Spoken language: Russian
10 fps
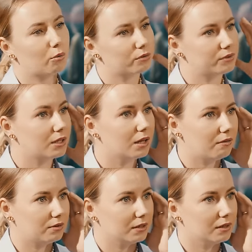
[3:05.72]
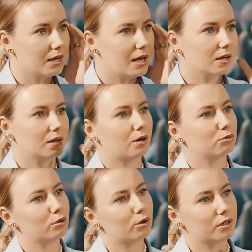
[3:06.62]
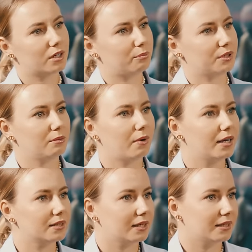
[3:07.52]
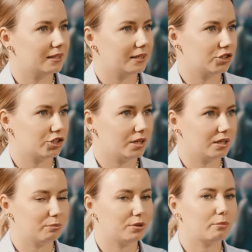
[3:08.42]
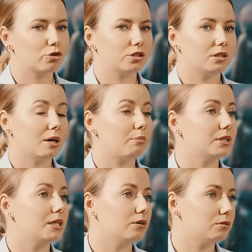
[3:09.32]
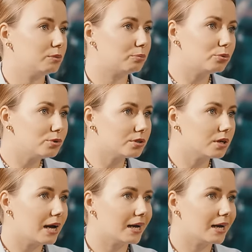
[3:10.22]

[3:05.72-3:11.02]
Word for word: уровне головы, когда он логикой принимает какие-то решения, потому что это определенный путь,